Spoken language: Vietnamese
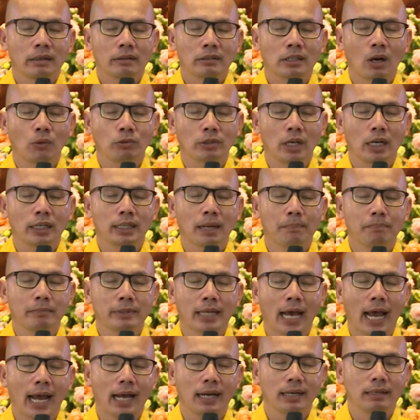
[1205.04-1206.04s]
trong những năm
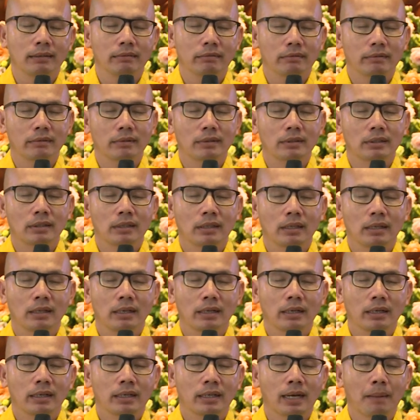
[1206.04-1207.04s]
tháng
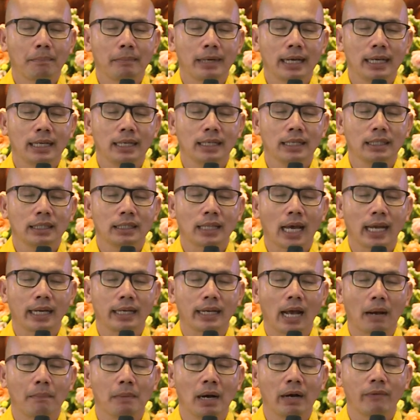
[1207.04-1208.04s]
Năm nay thầy
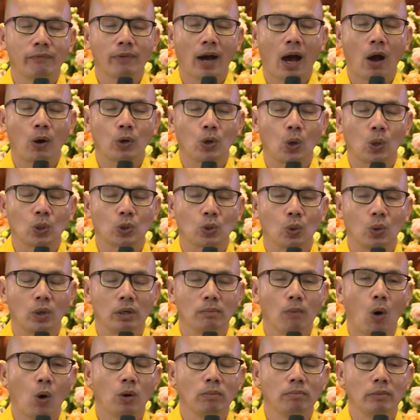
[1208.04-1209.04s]
đã bước vào độ tuổi
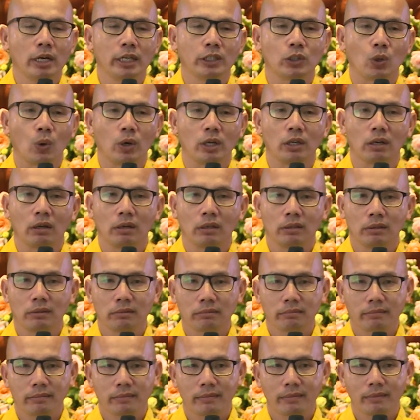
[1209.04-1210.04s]
40 tuổi rồi.
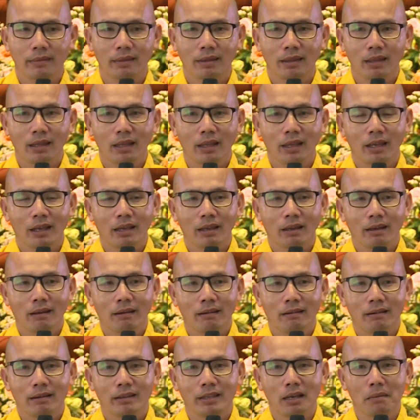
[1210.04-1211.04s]

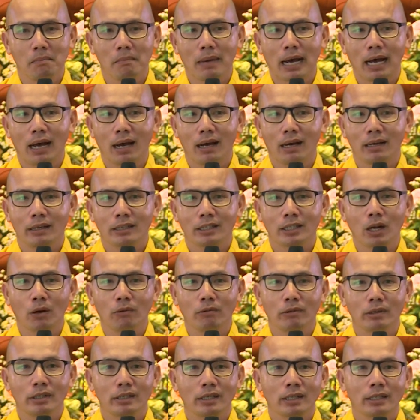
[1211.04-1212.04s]
Nhưng mà
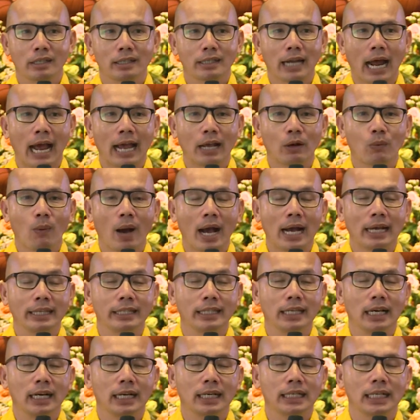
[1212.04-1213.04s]
trải qua
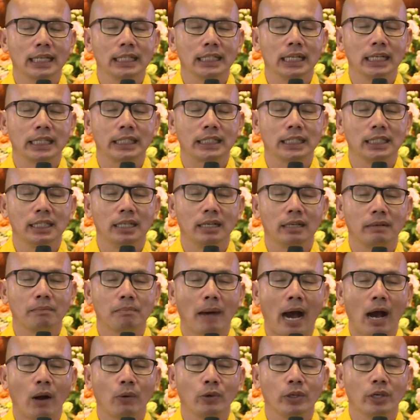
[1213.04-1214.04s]
những cái đường trường
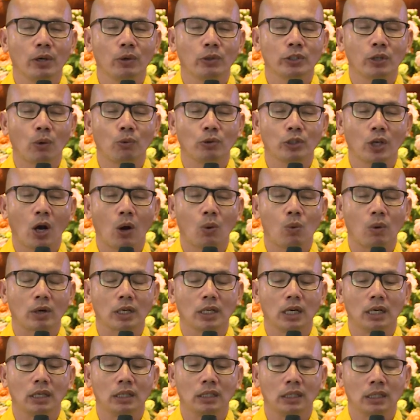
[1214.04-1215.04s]
bao nhiêu sóng gió cuộc
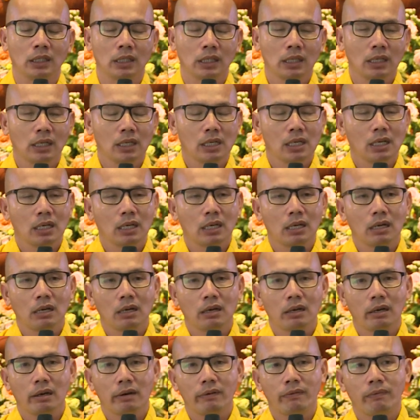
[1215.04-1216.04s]
đời
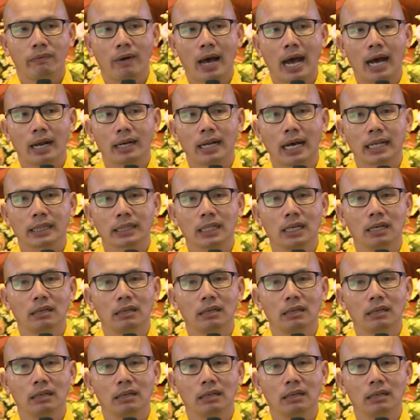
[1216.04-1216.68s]
và đã